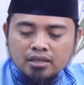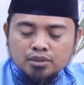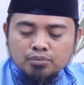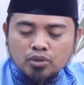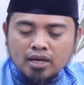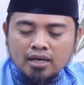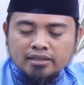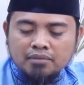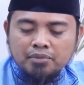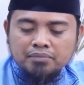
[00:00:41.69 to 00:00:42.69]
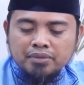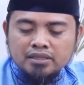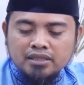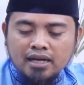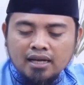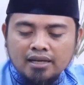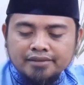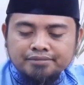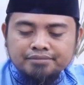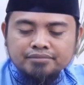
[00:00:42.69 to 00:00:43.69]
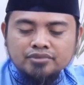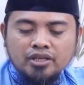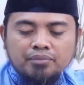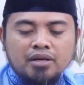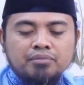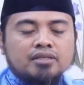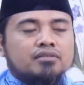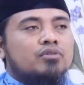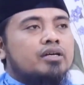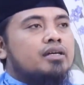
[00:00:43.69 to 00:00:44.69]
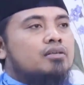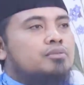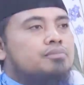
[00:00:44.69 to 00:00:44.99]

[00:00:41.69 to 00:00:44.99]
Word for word: Semoga dapat pencerahan. Taib amin wa iyakum.